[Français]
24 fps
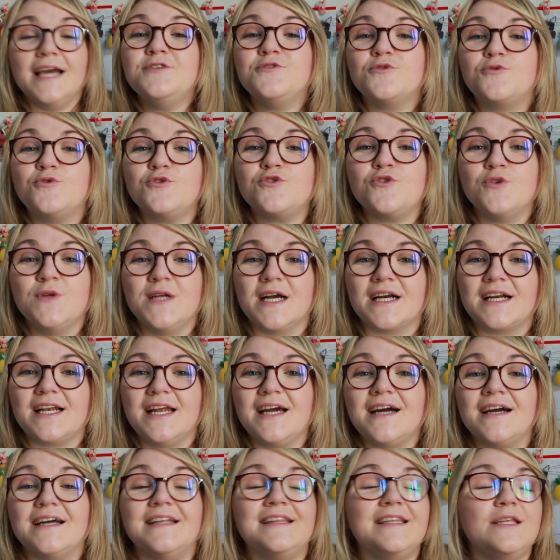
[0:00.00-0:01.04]
Et du coup, Julien
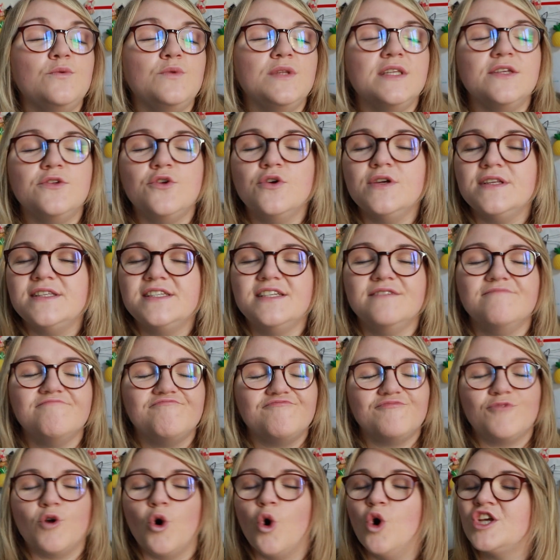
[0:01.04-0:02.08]
Clerc, ni une ni deux, il dit
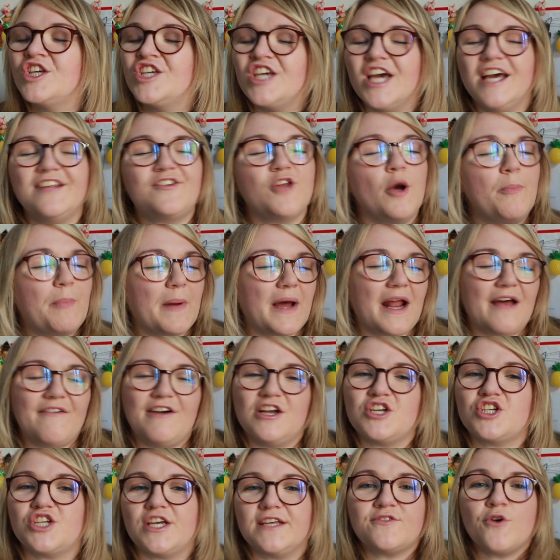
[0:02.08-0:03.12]
Ok, top à la
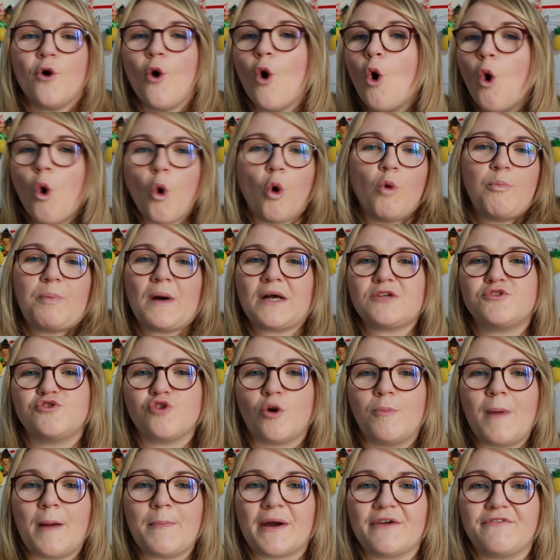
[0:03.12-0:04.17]
vachette, on part
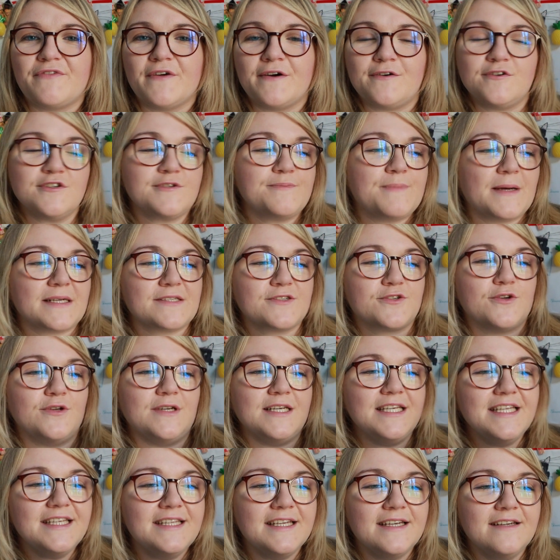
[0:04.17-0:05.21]
sur ma préférence parce que
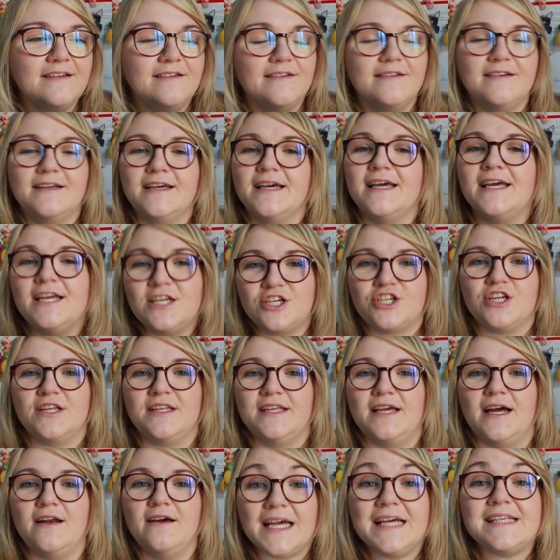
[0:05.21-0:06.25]
l'idée est géniale.